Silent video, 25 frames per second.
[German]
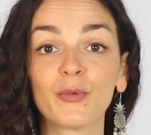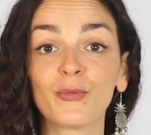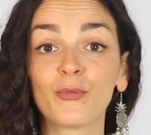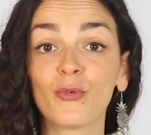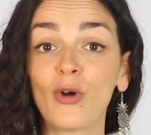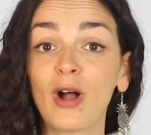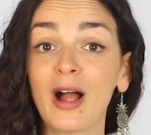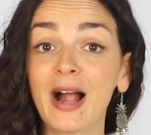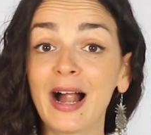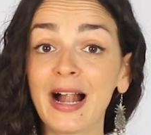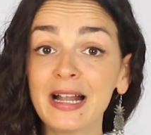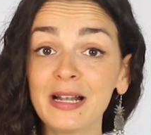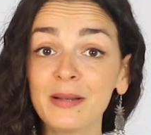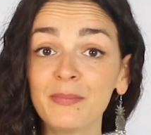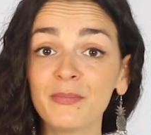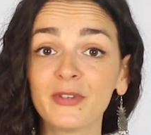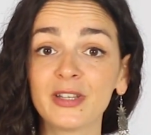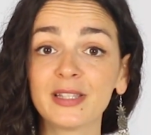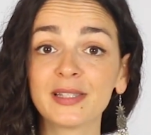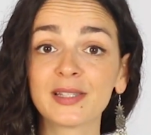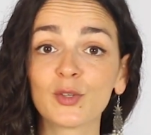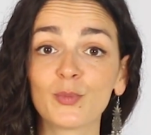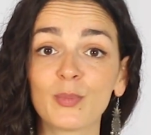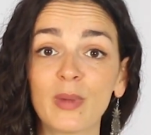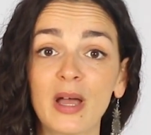vor allem
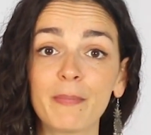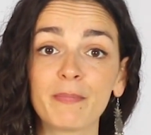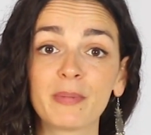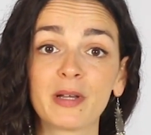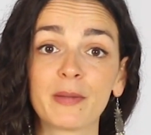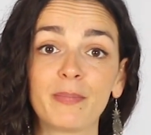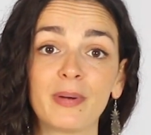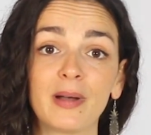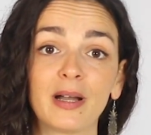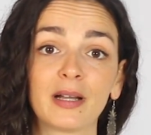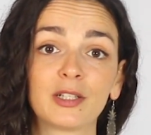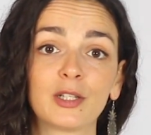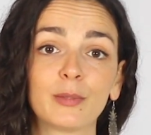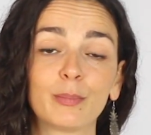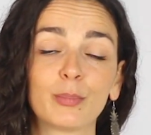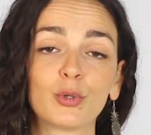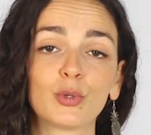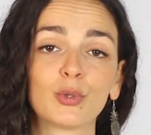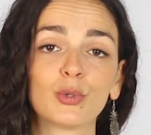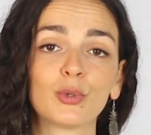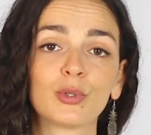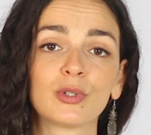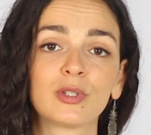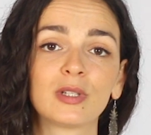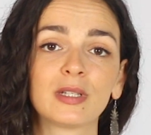wenn es um abgepackte
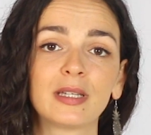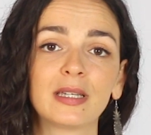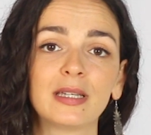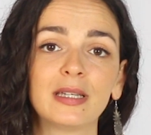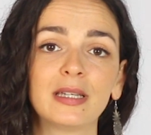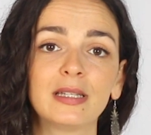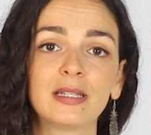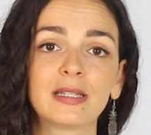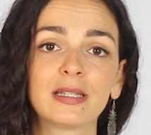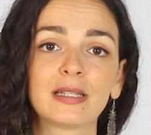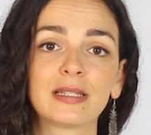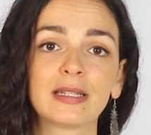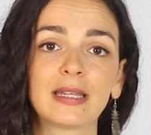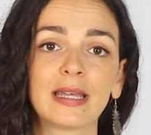Produkte geht,